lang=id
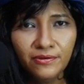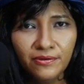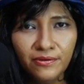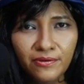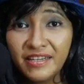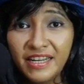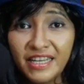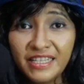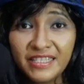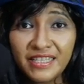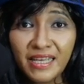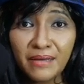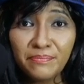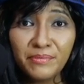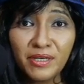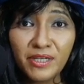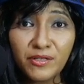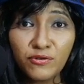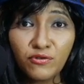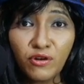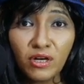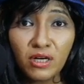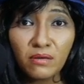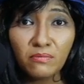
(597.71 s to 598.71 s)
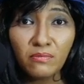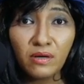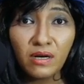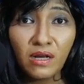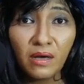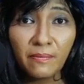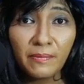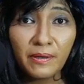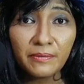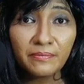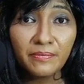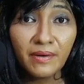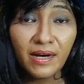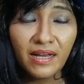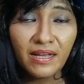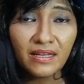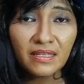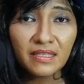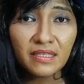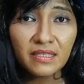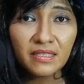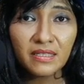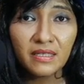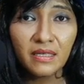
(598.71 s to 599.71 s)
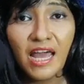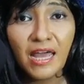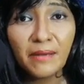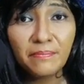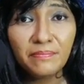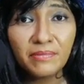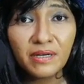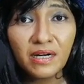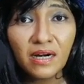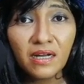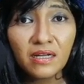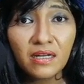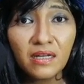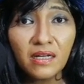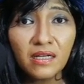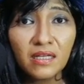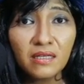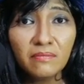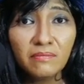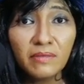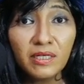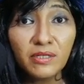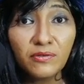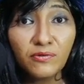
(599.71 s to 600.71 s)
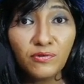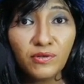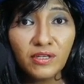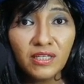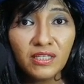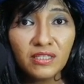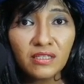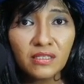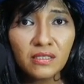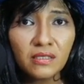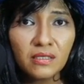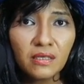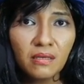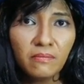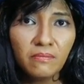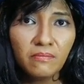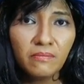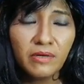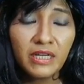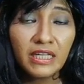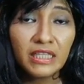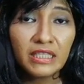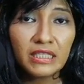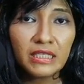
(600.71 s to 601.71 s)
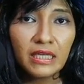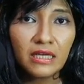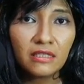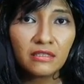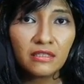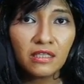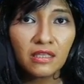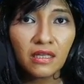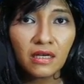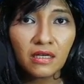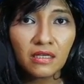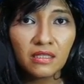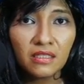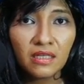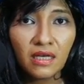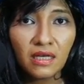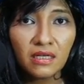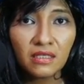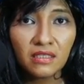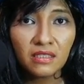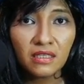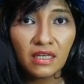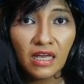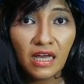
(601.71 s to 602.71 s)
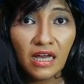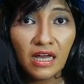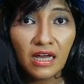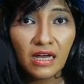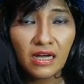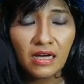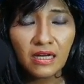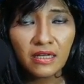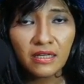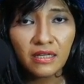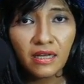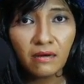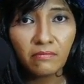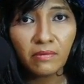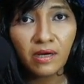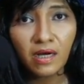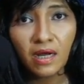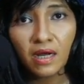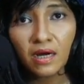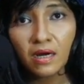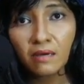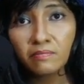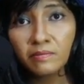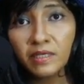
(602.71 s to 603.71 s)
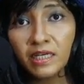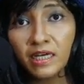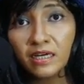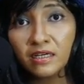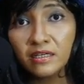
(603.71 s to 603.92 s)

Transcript: Desember 2018, Amber lagi-lagi menulis berita tentang kisahnya yang mengalami